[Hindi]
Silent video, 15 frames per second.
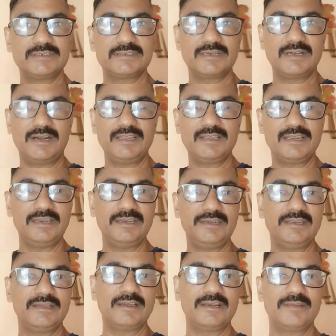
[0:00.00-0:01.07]
गाड़ी क्लीन नहीं
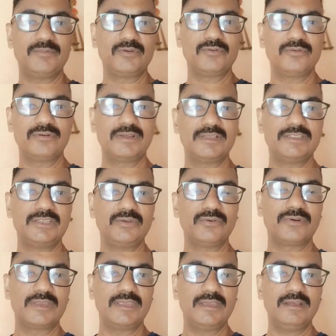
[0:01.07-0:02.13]
करी है बिल्कुल गंदी हो
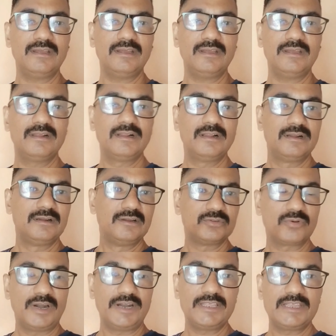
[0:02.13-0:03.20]
रखी है तो
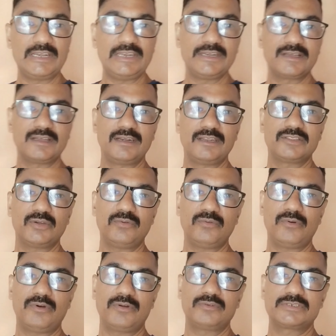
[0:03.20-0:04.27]
गाड़ी क्लीन कर लेता हूँ और
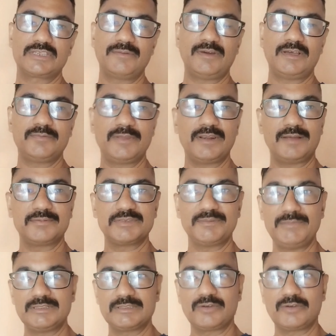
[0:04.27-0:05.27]
उसके बाद फिर आपसे मिलता हूँ